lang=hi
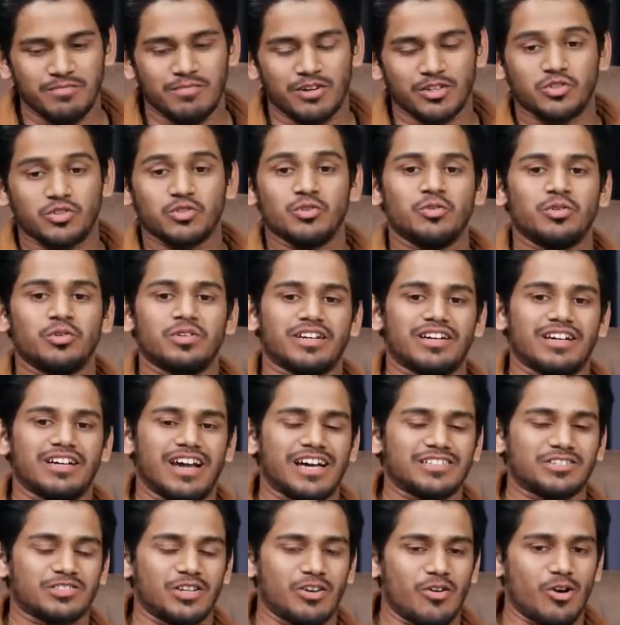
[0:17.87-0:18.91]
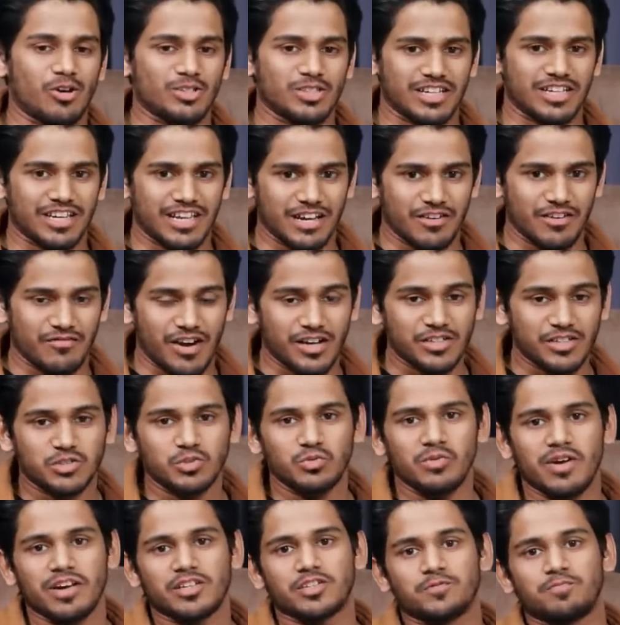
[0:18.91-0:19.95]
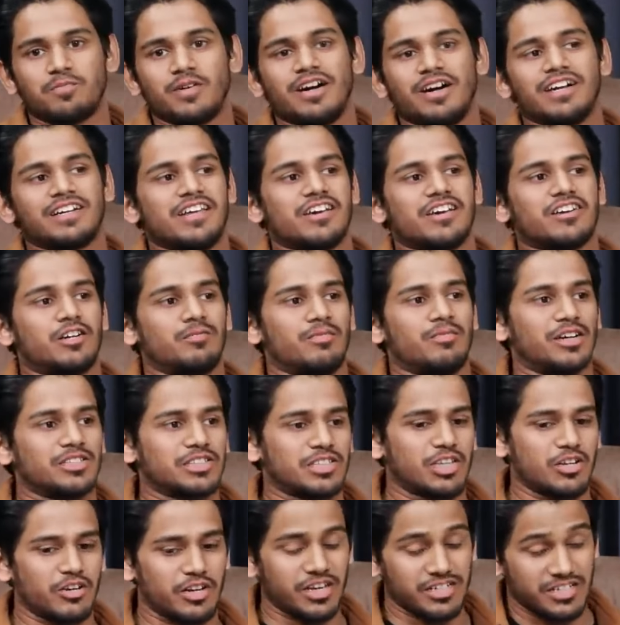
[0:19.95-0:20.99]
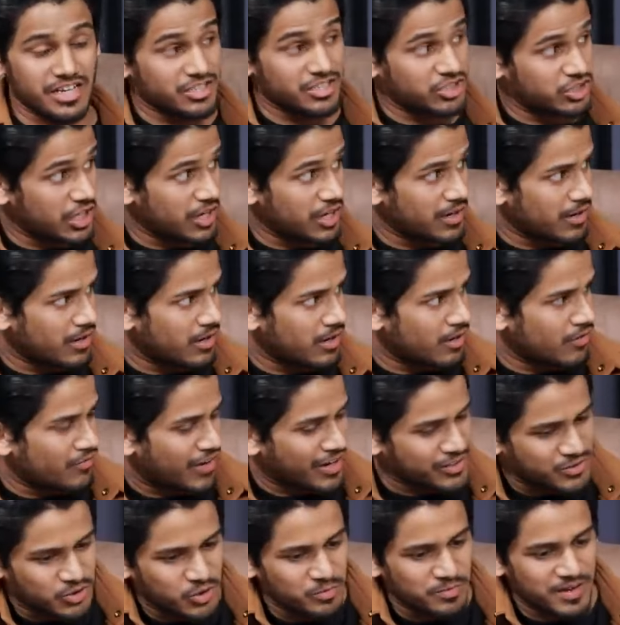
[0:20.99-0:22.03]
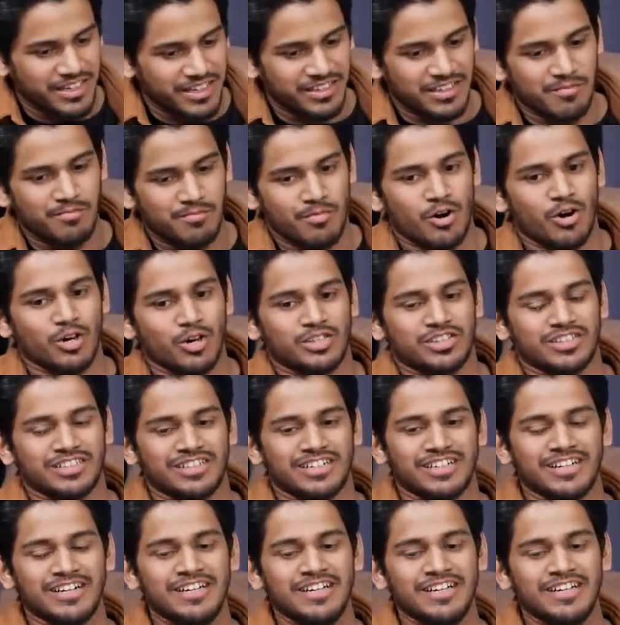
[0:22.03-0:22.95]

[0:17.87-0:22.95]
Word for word: ही मशहूर एस्ट्रोलॉजर हैं वास्तु एक्सपर्ट हैं कमर्शियल और रेजिडेंशियल वास्तु में इनका बहुत